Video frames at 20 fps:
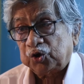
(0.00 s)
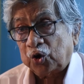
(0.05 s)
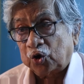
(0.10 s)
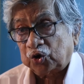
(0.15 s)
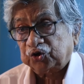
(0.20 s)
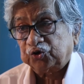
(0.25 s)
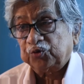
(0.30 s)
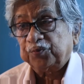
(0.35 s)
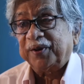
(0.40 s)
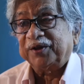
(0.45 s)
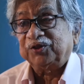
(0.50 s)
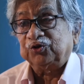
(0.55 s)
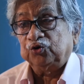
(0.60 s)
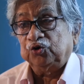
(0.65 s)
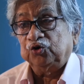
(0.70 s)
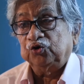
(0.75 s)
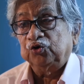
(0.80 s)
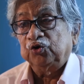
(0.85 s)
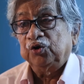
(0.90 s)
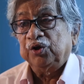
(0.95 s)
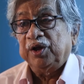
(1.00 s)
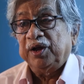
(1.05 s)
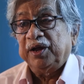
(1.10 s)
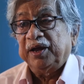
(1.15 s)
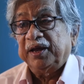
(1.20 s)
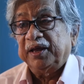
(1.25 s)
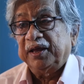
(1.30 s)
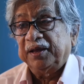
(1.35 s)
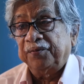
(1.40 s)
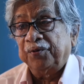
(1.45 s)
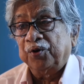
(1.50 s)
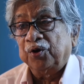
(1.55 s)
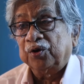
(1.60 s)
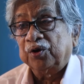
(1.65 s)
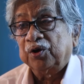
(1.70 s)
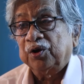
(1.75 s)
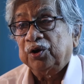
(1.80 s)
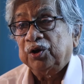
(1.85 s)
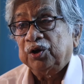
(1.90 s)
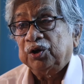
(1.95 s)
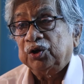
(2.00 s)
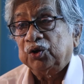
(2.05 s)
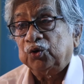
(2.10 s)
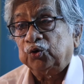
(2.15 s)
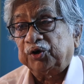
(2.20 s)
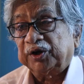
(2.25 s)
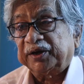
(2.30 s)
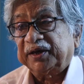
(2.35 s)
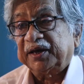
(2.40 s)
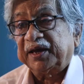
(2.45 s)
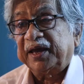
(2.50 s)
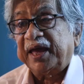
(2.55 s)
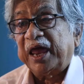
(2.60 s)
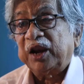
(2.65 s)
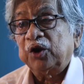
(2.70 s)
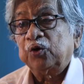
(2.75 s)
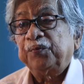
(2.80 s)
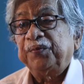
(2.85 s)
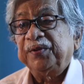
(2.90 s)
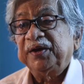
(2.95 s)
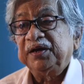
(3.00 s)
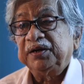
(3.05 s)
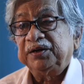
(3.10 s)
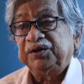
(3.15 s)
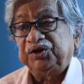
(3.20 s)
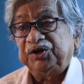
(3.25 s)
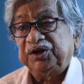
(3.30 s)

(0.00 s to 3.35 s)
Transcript: রক্তপাত হলো এবং ওটাকে গ্যালোপিং